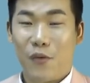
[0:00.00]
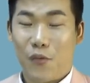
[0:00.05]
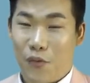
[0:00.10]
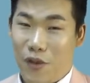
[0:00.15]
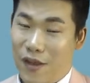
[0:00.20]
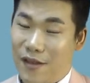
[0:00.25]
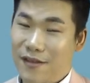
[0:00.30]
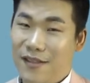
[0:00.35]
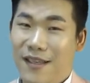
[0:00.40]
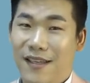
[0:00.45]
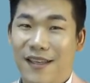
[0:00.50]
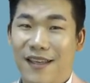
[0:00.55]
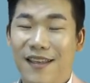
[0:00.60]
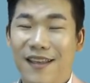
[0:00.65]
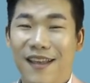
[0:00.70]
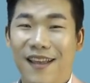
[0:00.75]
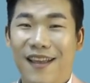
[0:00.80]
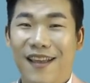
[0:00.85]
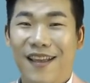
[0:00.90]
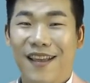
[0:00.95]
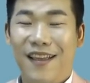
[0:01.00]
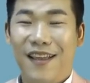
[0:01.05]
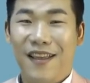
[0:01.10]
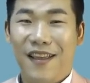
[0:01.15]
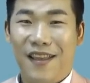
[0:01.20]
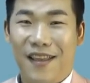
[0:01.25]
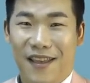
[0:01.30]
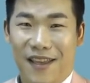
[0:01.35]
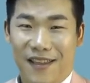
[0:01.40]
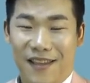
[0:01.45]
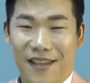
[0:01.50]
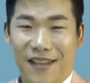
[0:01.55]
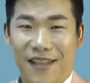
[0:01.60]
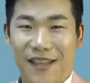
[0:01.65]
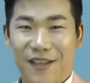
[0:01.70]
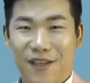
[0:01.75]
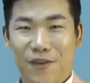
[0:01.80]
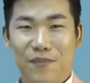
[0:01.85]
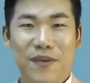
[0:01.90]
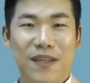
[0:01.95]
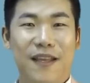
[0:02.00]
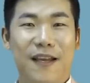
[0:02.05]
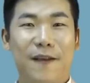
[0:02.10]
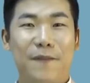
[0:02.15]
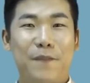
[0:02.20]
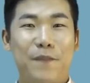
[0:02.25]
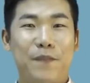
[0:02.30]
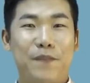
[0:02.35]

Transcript: 굉장히 혜택이 큽니다.